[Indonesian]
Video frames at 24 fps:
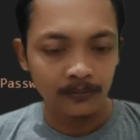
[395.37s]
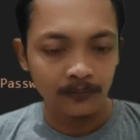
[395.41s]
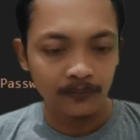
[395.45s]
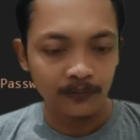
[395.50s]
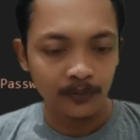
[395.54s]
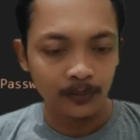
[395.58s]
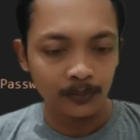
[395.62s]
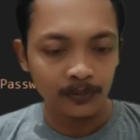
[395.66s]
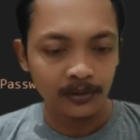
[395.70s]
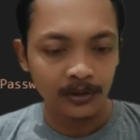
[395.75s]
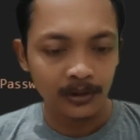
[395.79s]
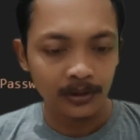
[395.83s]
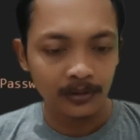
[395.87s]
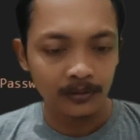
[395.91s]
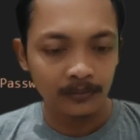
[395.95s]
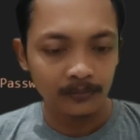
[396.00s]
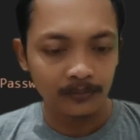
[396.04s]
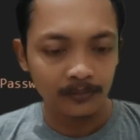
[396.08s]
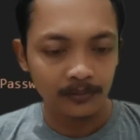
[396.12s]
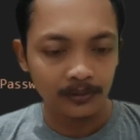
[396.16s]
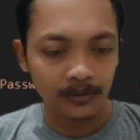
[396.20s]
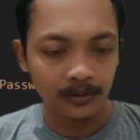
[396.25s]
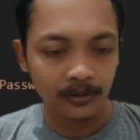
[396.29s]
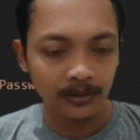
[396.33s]
formnya
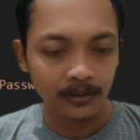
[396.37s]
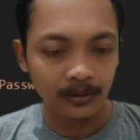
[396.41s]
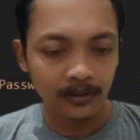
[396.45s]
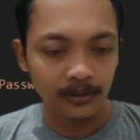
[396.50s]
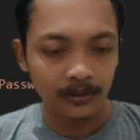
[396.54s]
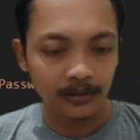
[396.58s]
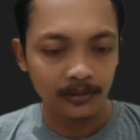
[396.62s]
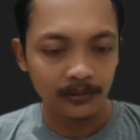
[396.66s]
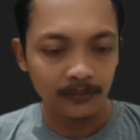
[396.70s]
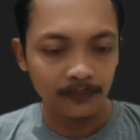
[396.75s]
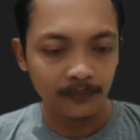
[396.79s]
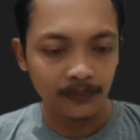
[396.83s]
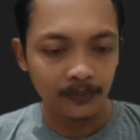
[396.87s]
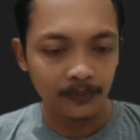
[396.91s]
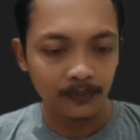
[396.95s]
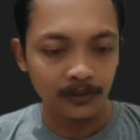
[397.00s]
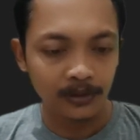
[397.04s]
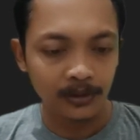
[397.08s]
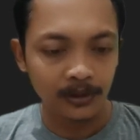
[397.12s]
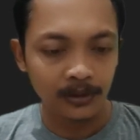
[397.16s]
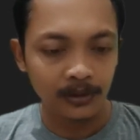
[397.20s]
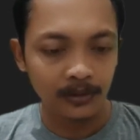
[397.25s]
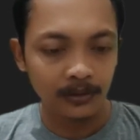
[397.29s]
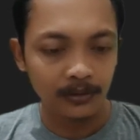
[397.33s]
nah ada di form
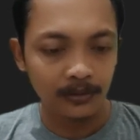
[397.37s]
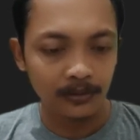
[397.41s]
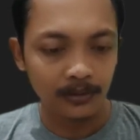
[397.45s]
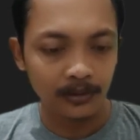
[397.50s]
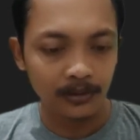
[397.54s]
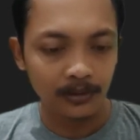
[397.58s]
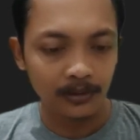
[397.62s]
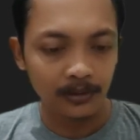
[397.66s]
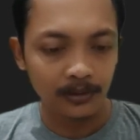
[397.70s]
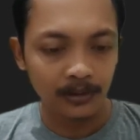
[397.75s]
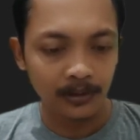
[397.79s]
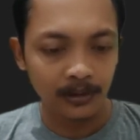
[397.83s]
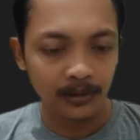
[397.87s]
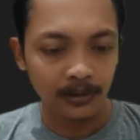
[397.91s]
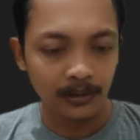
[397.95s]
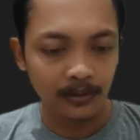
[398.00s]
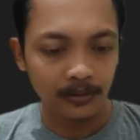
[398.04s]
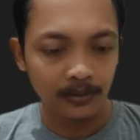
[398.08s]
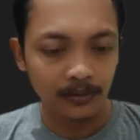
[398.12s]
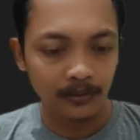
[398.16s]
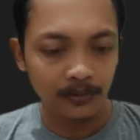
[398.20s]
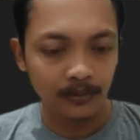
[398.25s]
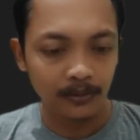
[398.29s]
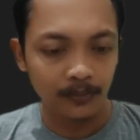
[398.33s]
ini nah kita
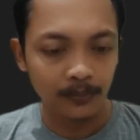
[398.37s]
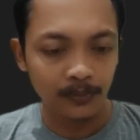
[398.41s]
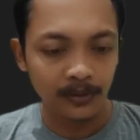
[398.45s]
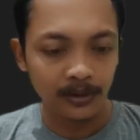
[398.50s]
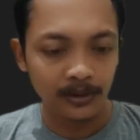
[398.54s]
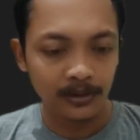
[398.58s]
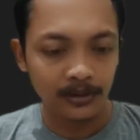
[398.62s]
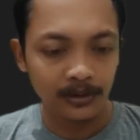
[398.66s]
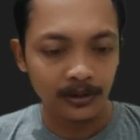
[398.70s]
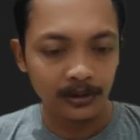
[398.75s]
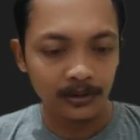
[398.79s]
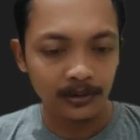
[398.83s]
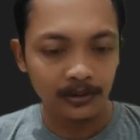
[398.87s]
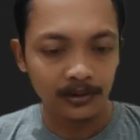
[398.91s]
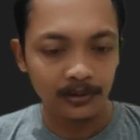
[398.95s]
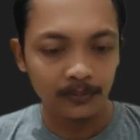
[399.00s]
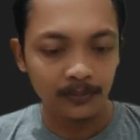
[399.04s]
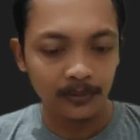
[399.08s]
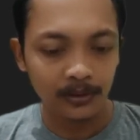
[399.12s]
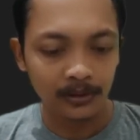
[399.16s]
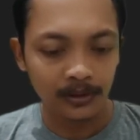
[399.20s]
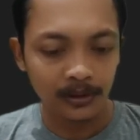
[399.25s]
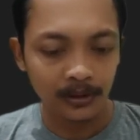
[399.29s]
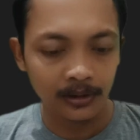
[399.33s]
copy aja ini
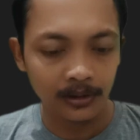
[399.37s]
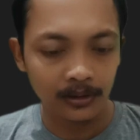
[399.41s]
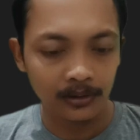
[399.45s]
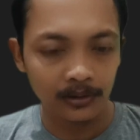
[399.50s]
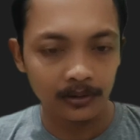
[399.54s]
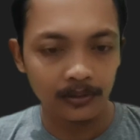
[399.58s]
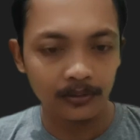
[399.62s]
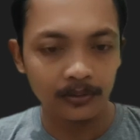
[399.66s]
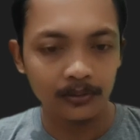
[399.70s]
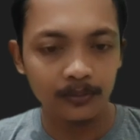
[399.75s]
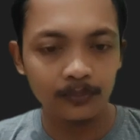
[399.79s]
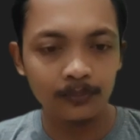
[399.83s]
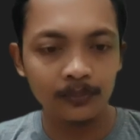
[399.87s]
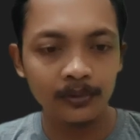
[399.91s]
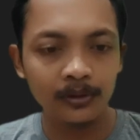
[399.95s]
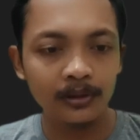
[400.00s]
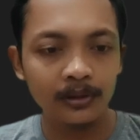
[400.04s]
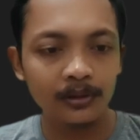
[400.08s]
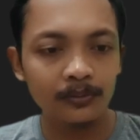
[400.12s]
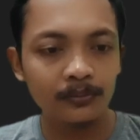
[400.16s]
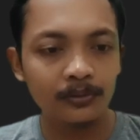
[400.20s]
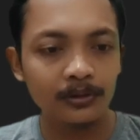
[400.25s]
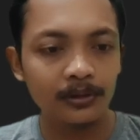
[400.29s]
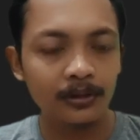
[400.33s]
semuanya kita copy
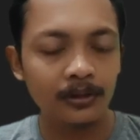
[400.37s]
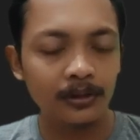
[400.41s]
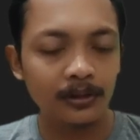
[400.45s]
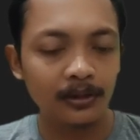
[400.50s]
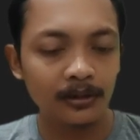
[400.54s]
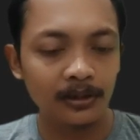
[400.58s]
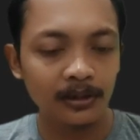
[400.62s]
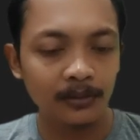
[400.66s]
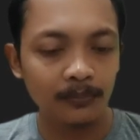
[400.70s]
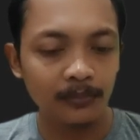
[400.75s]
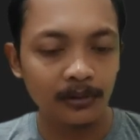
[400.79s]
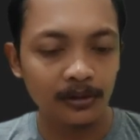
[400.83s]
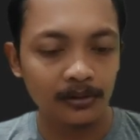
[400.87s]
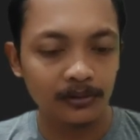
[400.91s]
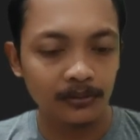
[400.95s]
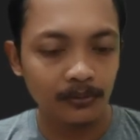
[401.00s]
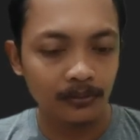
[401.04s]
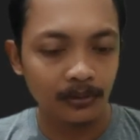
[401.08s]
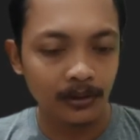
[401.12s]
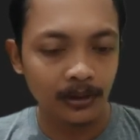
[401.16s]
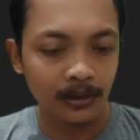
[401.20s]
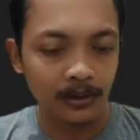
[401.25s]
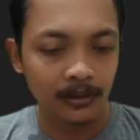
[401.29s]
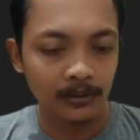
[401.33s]
kemudian kita
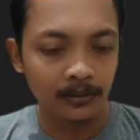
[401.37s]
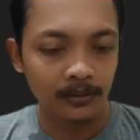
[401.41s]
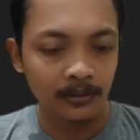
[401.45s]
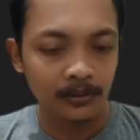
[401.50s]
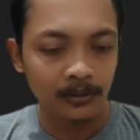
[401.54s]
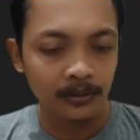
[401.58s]
masukkan